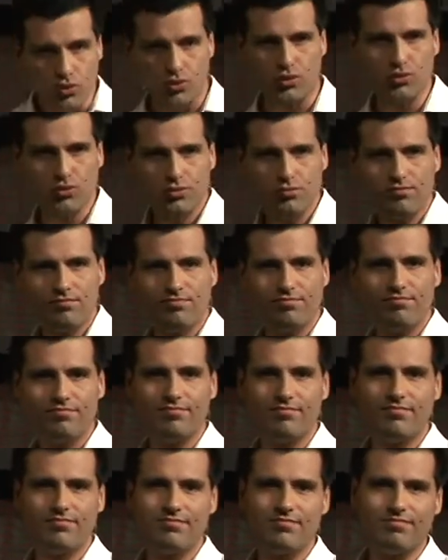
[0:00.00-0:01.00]
tudo
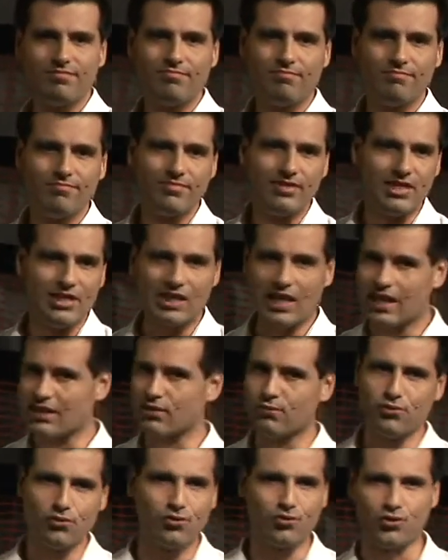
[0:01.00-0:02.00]
e
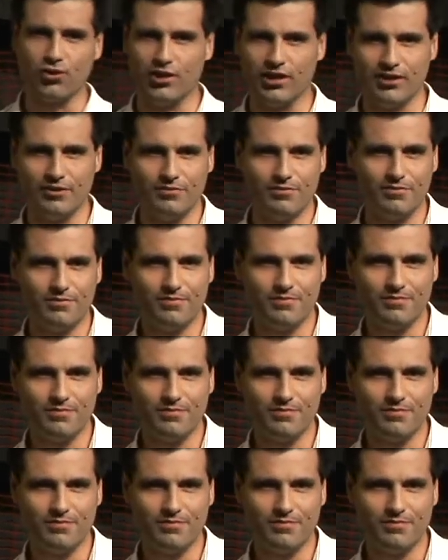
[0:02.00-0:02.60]
nada funciona.